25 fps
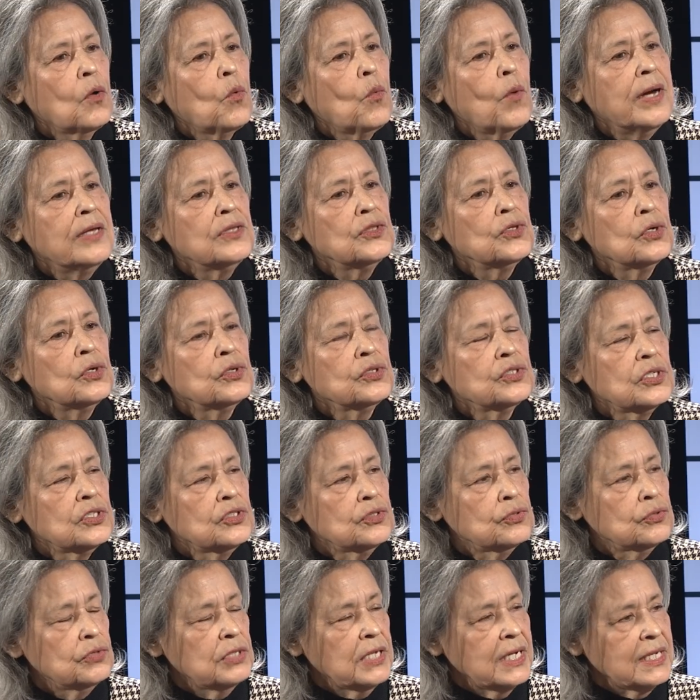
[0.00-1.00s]
cuando los
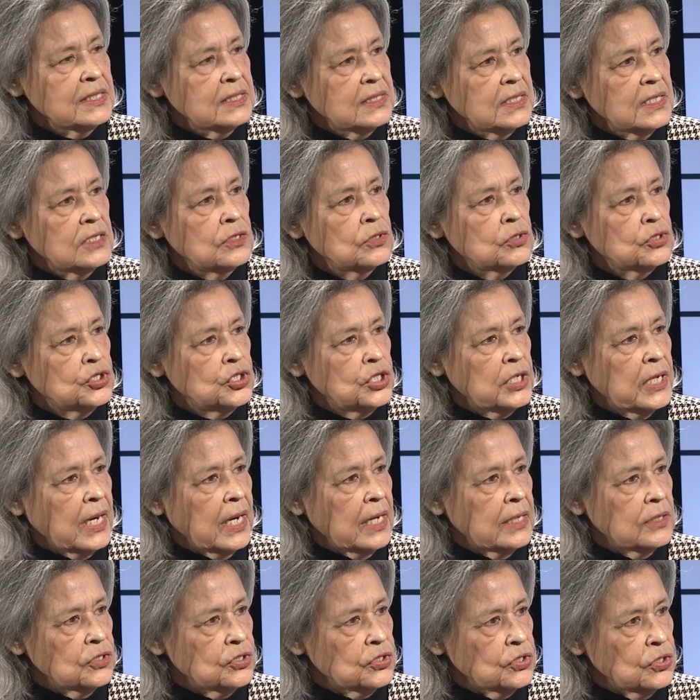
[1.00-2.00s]
estudiantes nos
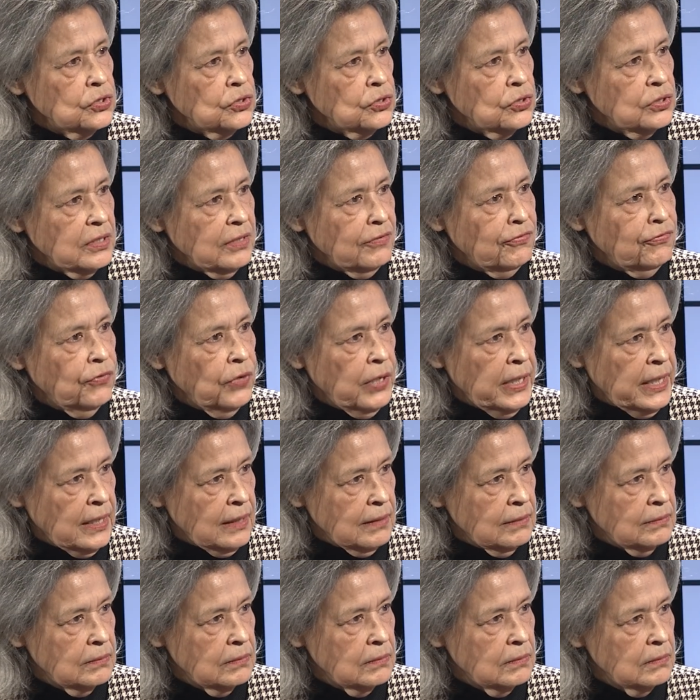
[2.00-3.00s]
llegan a nosotros de
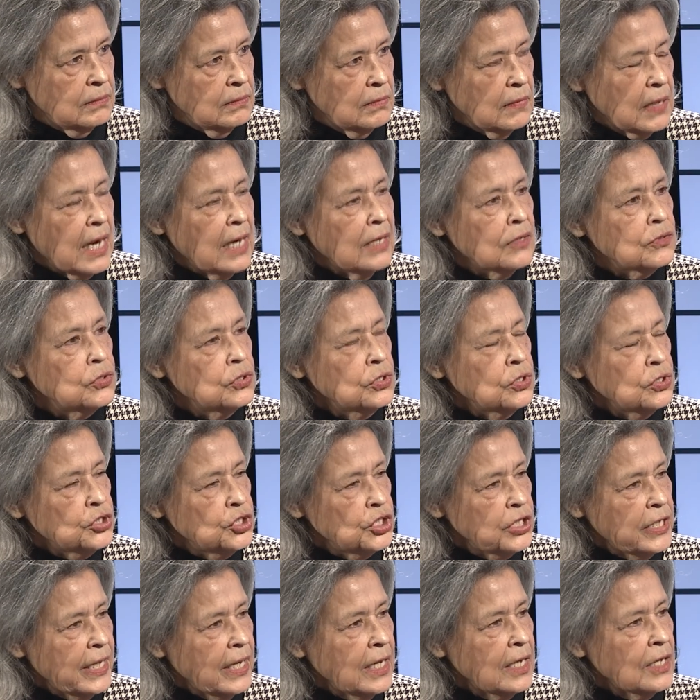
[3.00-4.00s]
fuera, algunos
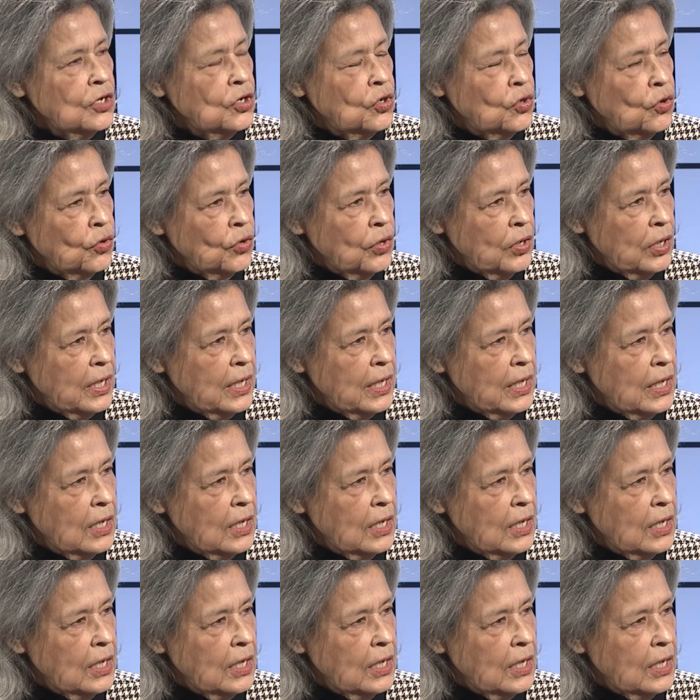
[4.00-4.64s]
llegan con,